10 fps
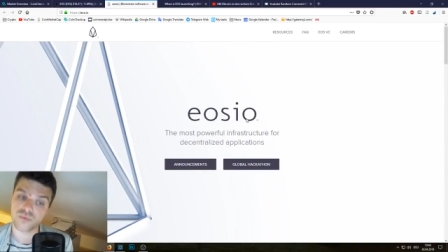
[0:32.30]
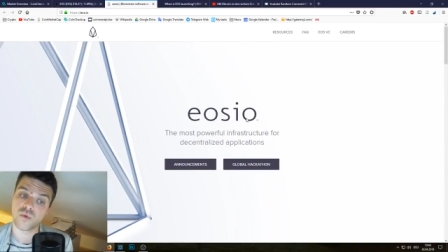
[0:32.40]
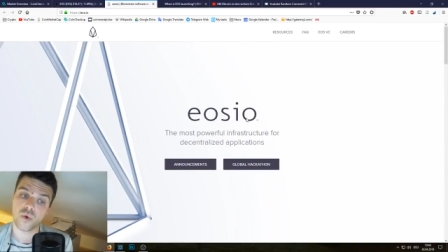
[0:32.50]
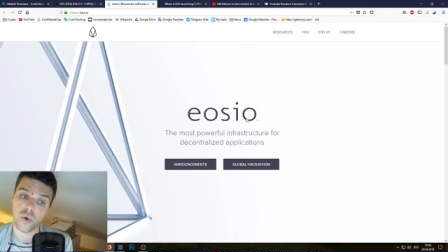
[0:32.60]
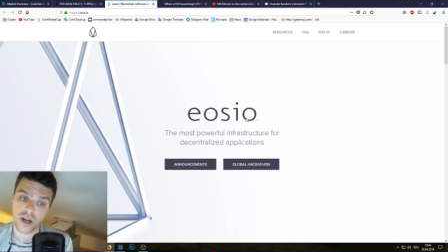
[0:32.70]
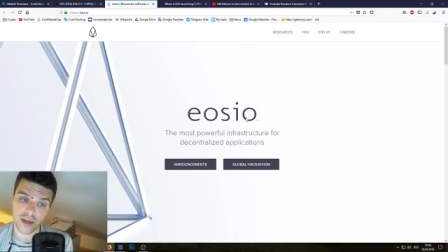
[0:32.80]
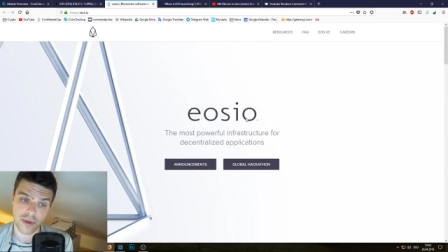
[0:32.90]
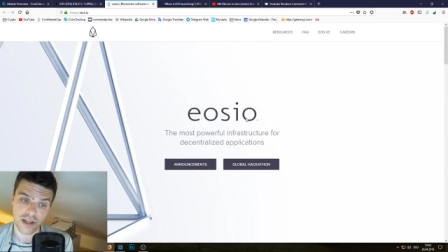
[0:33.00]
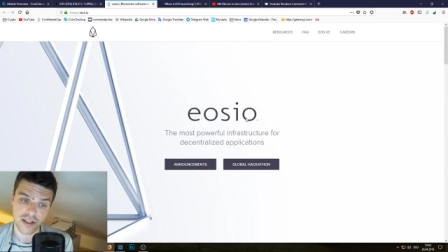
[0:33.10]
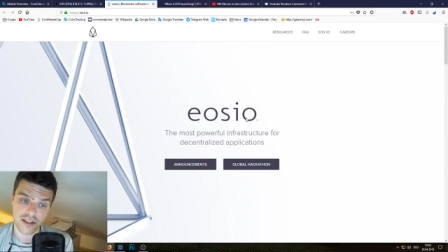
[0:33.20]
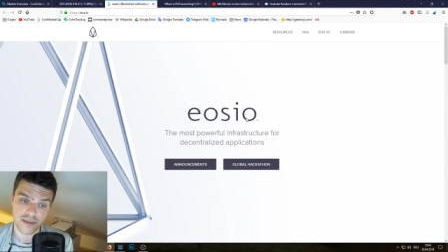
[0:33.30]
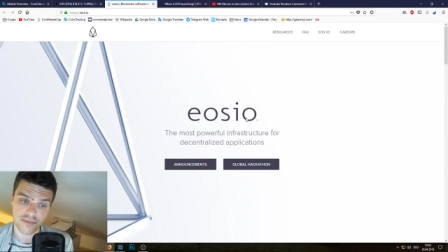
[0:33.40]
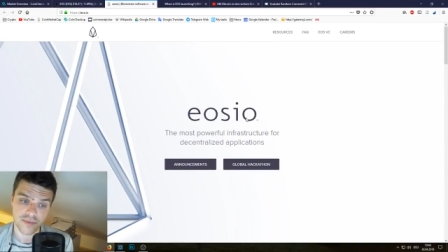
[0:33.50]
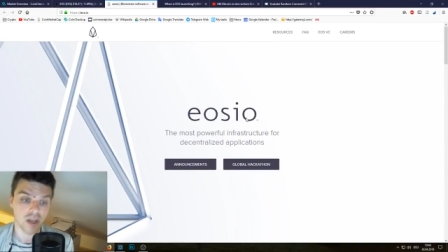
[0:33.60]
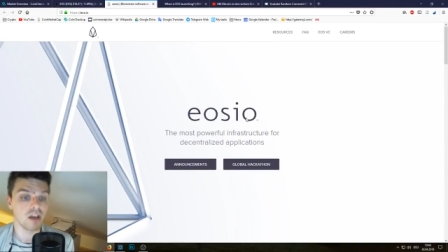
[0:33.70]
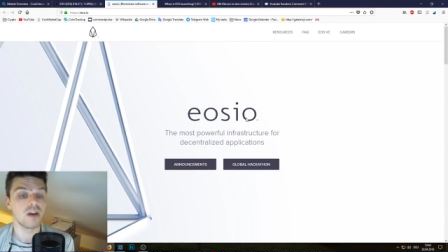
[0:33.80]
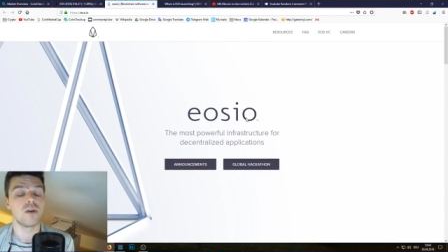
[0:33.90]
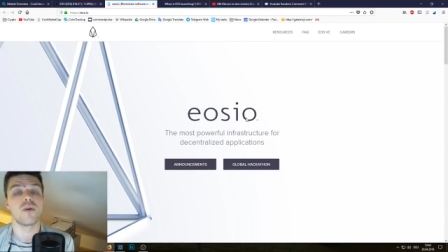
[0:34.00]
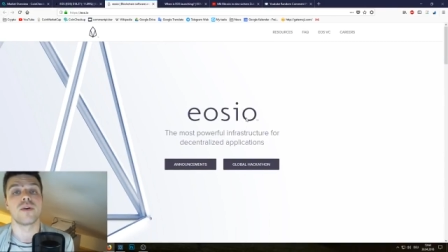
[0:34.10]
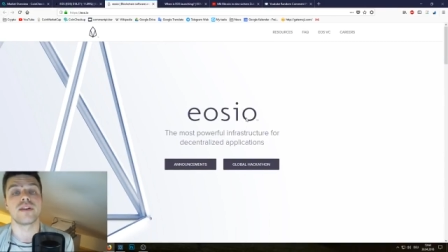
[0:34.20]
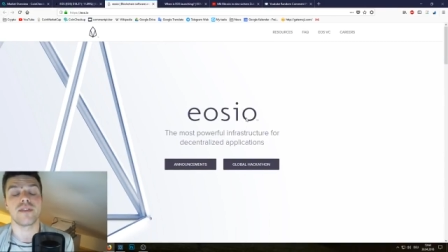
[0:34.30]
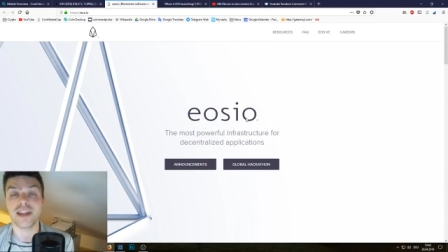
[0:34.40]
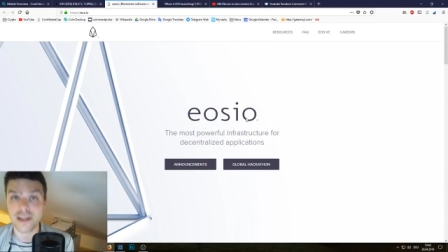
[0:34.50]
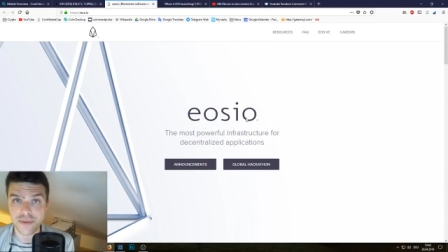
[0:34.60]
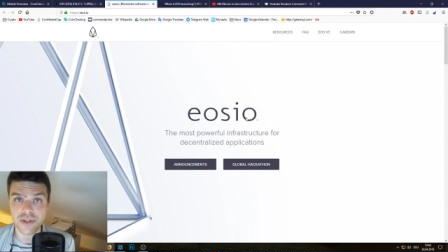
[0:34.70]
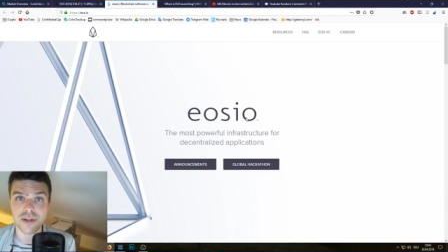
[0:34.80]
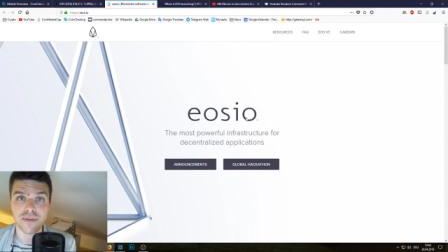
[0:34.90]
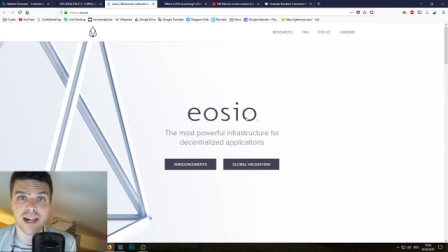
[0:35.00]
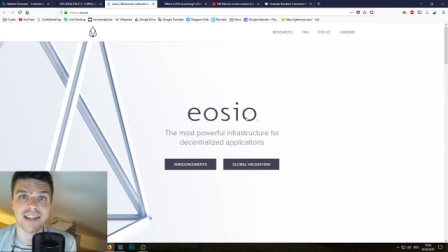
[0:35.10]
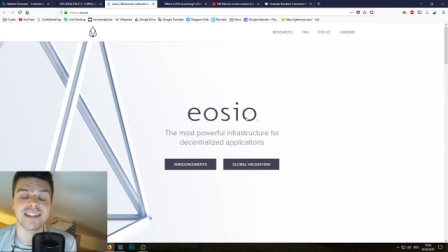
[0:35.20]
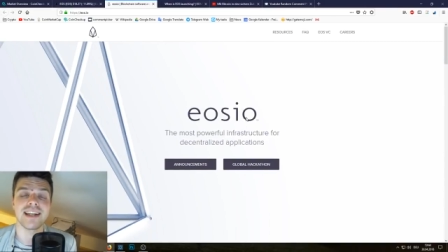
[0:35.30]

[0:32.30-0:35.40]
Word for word: oder lieber nicht. Und wenn dir das Video gefällt,